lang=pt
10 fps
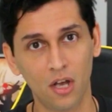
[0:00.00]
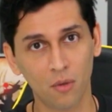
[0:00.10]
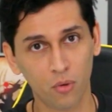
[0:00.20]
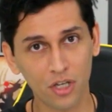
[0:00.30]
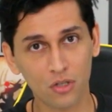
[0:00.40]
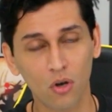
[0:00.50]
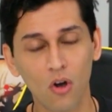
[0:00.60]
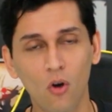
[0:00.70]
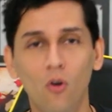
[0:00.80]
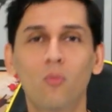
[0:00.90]
Por isso,
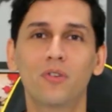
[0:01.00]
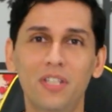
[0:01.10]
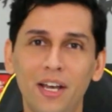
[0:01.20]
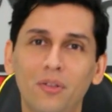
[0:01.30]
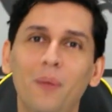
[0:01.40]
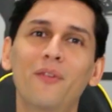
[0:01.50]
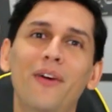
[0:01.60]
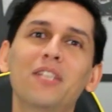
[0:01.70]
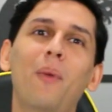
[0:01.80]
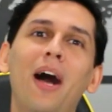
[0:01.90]
o morcego também
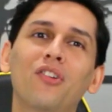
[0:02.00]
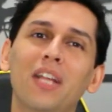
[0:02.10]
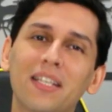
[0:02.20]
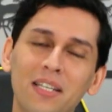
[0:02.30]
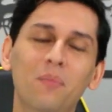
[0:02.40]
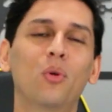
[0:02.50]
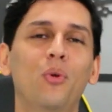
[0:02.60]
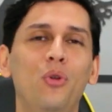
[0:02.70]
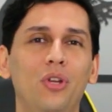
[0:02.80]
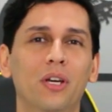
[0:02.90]
faz parte da
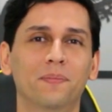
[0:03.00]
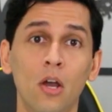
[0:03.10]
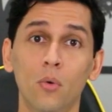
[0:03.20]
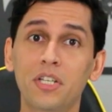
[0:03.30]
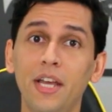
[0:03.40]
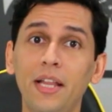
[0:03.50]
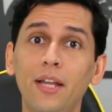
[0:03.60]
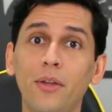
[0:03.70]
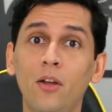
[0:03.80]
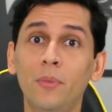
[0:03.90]
simbologia. O esqueleto
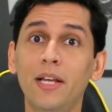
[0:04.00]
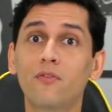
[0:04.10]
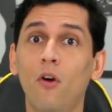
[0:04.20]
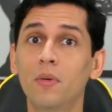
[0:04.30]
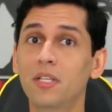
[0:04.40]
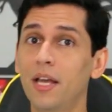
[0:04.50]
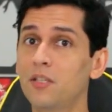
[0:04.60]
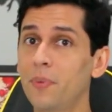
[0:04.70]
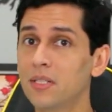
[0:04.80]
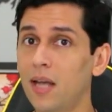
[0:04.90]
era uma das formas que eles
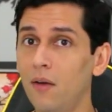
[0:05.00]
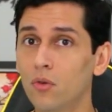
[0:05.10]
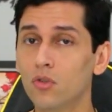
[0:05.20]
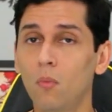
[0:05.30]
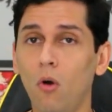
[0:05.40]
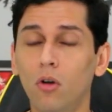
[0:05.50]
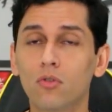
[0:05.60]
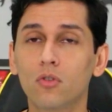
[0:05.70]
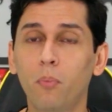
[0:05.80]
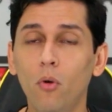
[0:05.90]
pensavam que os mortos
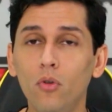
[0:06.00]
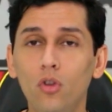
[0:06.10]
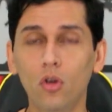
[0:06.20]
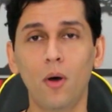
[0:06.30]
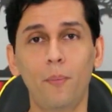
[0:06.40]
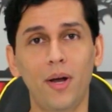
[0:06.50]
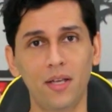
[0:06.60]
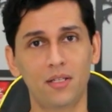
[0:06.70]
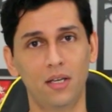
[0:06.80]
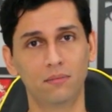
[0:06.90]
podiam
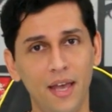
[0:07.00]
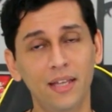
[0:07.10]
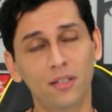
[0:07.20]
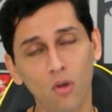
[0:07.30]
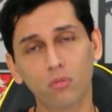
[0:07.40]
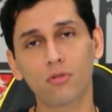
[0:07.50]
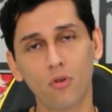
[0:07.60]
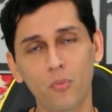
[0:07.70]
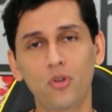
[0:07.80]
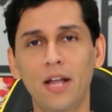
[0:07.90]
aparecer. Entre outros
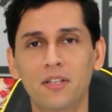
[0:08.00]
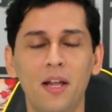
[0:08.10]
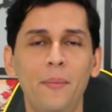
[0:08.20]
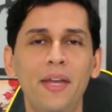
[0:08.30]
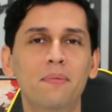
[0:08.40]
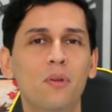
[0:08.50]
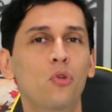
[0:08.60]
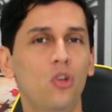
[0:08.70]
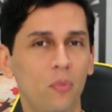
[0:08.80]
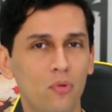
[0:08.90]
objetos também são
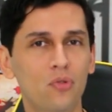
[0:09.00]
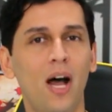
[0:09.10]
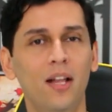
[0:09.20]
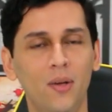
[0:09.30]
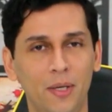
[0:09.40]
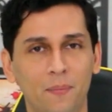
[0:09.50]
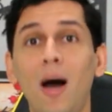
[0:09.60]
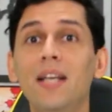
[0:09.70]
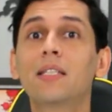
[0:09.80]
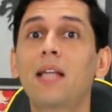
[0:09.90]
típicos do Halloween.
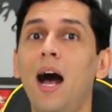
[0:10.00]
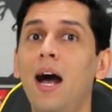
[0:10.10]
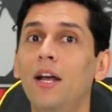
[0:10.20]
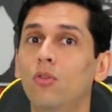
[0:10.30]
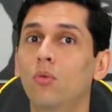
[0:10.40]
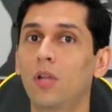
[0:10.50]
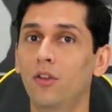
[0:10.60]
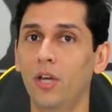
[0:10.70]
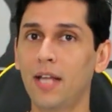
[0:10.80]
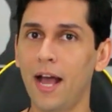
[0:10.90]
Mais tarde,
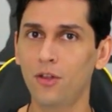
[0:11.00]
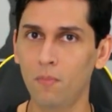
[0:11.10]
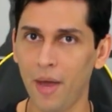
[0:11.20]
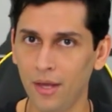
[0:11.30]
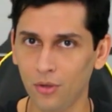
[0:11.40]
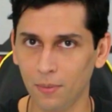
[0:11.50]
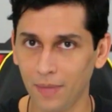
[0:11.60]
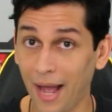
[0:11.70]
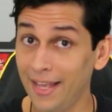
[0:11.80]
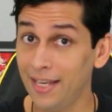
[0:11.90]
durante a Idade Média,
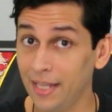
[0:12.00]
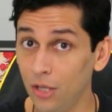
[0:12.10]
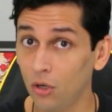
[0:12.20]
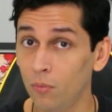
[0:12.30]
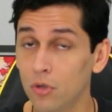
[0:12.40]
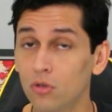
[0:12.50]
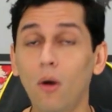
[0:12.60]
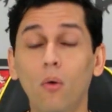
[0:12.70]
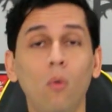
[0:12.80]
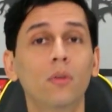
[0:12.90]
a igreja começou a
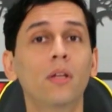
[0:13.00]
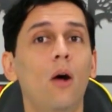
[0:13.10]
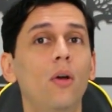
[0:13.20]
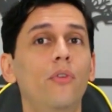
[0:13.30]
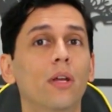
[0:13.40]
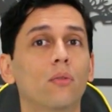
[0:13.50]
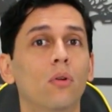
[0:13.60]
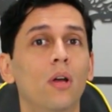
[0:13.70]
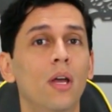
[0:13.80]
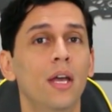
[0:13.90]
condenar o evento.
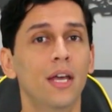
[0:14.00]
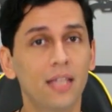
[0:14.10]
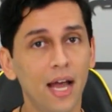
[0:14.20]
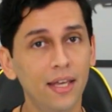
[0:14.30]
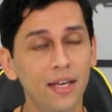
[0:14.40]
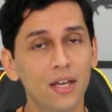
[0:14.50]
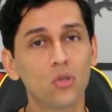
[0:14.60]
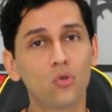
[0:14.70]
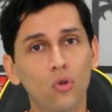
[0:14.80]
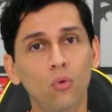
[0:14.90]
E daí
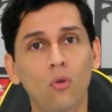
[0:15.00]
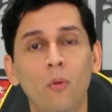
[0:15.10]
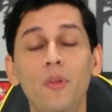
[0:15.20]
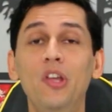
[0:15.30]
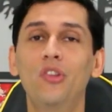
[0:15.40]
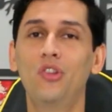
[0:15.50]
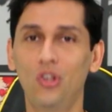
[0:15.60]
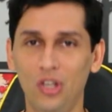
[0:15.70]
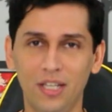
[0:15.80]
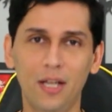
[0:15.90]
surgiu o nome
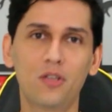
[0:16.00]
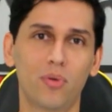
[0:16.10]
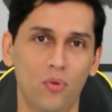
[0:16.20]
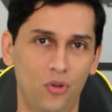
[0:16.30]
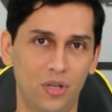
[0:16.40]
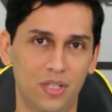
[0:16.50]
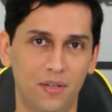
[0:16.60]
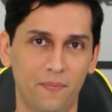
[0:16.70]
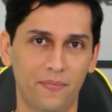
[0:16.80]
Dia das Bruxas.